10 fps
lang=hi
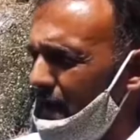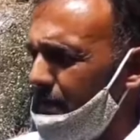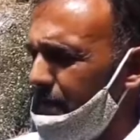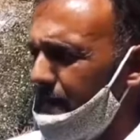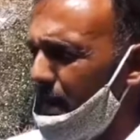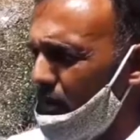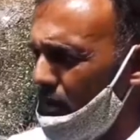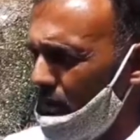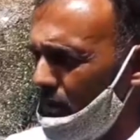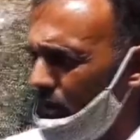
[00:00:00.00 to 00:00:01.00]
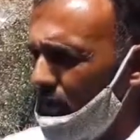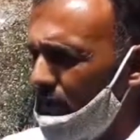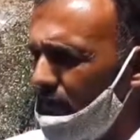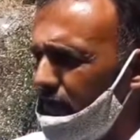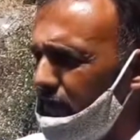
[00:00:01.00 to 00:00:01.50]
अभिभावकों को
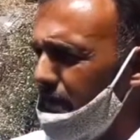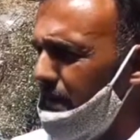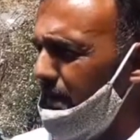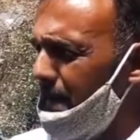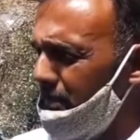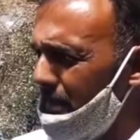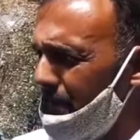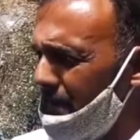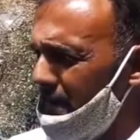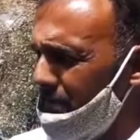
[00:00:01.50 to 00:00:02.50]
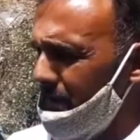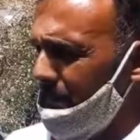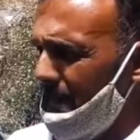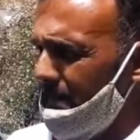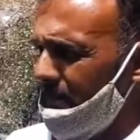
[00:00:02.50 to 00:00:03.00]
जितने भी हिमाचल प्रदेश में
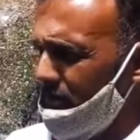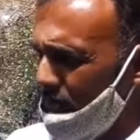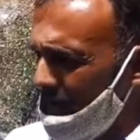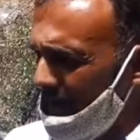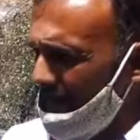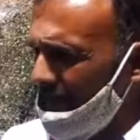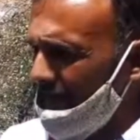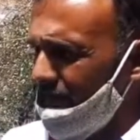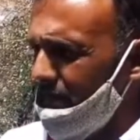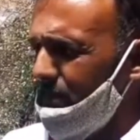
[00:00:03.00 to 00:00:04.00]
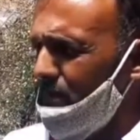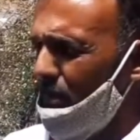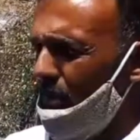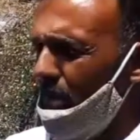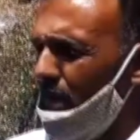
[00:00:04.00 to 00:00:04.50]
प्राइवेट स्कूल है सभी को